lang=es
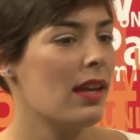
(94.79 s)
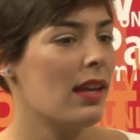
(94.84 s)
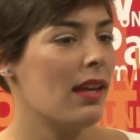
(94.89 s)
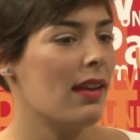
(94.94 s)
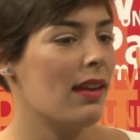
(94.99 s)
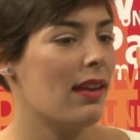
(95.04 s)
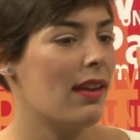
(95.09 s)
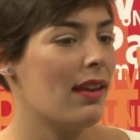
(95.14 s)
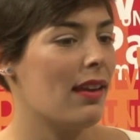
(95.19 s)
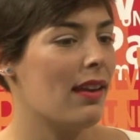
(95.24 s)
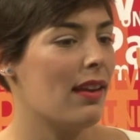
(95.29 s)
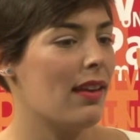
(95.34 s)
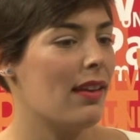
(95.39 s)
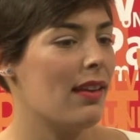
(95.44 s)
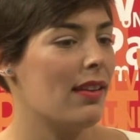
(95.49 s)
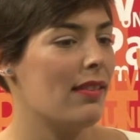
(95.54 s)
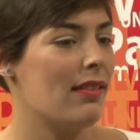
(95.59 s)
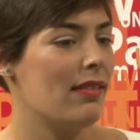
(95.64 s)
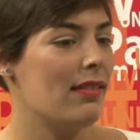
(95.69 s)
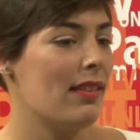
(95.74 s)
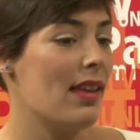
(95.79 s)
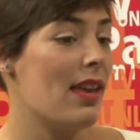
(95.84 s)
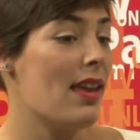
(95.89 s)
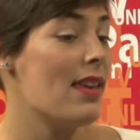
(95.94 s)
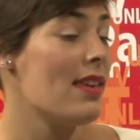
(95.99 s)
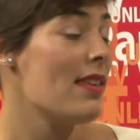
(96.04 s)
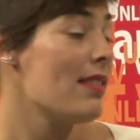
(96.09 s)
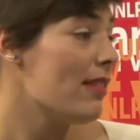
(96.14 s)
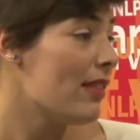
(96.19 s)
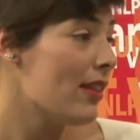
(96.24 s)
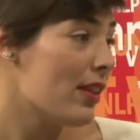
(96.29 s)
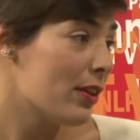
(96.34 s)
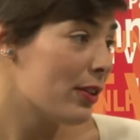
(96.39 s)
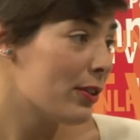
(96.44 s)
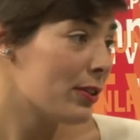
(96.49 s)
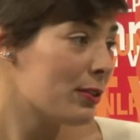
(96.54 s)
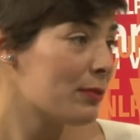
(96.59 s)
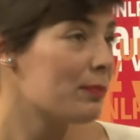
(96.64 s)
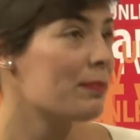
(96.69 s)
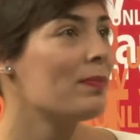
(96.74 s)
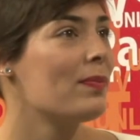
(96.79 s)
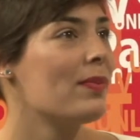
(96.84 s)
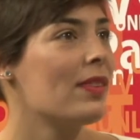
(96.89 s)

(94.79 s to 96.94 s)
eh, de indios